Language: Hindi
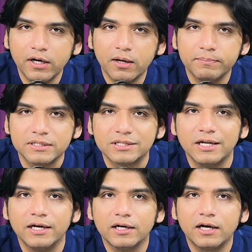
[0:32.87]
का
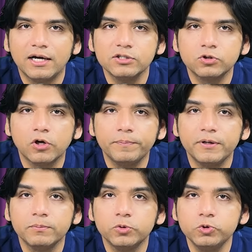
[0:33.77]
मसला है ख़ास तौर
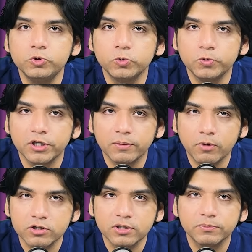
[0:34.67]
पर मूनसून के
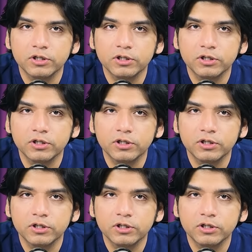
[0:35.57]
मौसम के